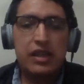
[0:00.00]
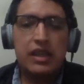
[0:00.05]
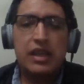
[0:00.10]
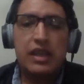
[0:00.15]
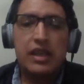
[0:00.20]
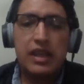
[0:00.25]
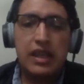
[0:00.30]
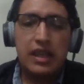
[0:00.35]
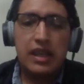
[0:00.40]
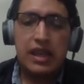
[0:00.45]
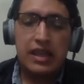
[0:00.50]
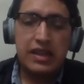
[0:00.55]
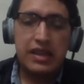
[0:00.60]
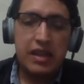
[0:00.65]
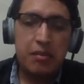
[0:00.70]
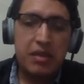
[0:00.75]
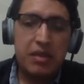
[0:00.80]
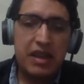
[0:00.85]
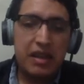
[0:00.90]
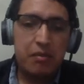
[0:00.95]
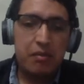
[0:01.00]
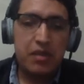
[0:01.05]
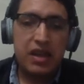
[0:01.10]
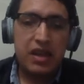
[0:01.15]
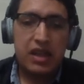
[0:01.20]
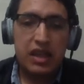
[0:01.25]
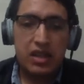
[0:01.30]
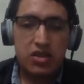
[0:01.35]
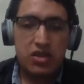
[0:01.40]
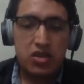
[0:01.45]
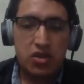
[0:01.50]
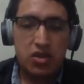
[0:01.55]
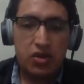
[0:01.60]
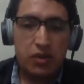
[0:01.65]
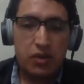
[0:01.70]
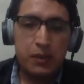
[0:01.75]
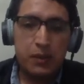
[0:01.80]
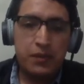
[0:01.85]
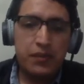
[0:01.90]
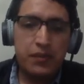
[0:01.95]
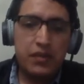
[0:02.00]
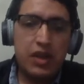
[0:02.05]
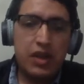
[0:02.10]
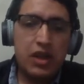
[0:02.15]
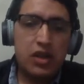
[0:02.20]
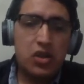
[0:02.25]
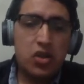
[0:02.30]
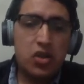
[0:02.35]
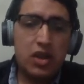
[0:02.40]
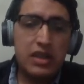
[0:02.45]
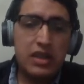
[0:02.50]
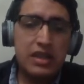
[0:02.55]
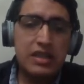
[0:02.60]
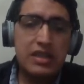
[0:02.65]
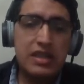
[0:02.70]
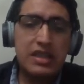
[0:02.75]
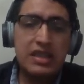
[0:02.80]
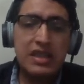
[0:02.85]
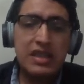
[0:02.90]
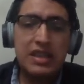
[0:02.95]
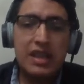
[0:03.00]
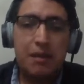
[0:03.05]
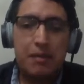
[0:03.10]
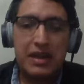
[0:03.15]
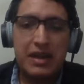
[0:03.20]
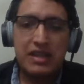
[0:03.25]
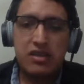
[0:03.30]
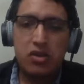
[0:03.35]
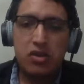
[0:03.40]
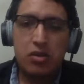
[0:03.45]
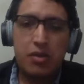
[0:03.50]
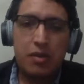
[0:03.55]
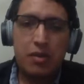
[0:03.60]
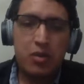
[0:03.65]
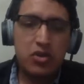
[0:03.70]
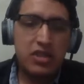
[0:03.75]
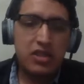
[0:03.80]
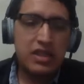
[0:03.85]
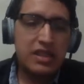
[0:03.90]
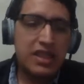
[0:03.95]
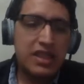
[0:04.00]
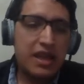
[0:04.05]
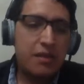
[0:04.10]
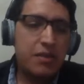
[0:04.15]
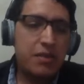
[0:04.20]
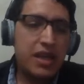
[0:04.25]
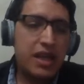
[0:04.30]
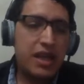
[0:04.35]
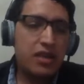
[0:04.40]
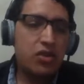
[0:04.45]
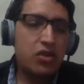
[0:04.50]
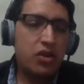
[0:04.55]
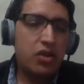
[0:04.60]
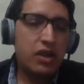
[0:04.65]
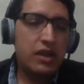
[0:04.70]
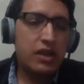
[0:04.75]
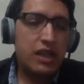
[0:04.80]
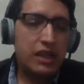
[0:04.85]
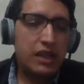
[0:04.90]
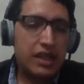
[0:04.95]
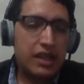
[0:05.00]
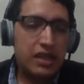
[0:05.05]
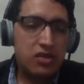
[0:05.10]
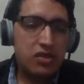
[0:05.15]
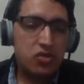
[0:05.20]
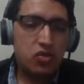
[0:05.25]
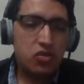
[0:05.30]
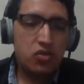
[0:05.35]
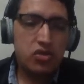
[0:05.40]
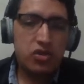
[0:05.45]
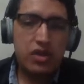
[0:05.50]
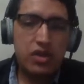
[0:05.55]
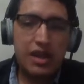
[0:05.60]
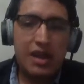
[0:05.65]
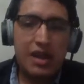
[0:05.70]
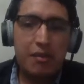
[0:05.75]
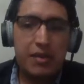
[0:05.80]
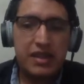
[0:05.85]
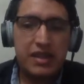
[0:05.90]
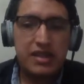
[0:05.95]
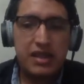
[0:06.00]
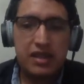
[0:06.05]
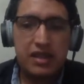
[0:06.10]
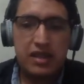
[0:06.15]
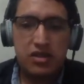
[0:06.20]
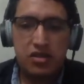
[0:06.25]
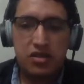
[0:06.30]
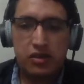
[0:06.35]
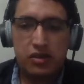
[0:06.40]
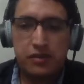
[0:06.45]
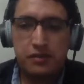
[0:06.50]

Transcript: y la etapa de predicción. Todas estas etapas lo vamos a estar viendo en el transcurso de la presentación.